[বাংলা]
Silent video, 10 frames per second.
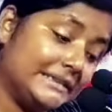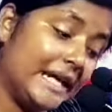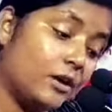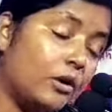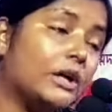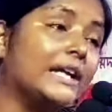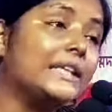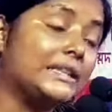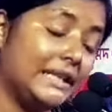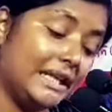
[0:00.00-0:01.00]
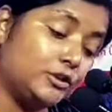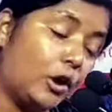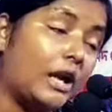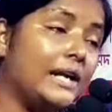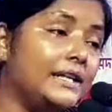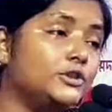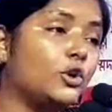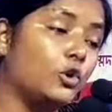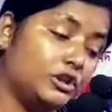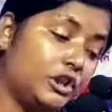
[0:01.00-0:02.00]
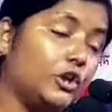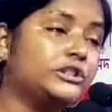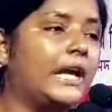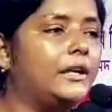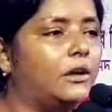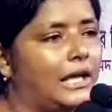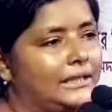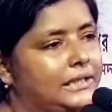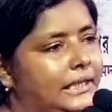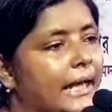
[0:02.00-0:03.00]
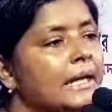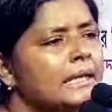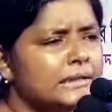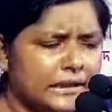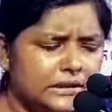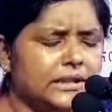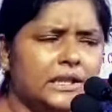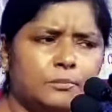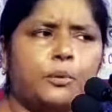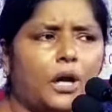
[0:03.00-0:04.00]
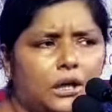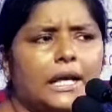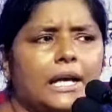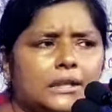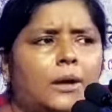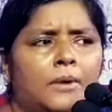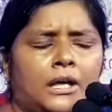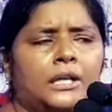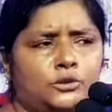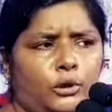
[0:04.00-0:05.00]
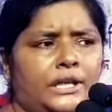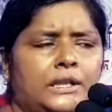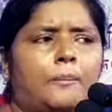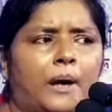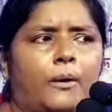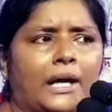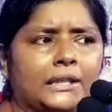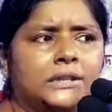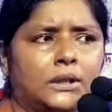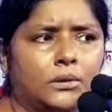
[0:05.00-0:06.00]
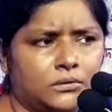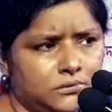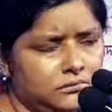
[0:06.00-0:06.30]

যেগুলোকে তাদেরকে ত্বরান্বিত করছিল সেই লড়াই থেকে তিন দিন পর রেখা তামাংয়ের শরীরটা পাওয়া গেছিল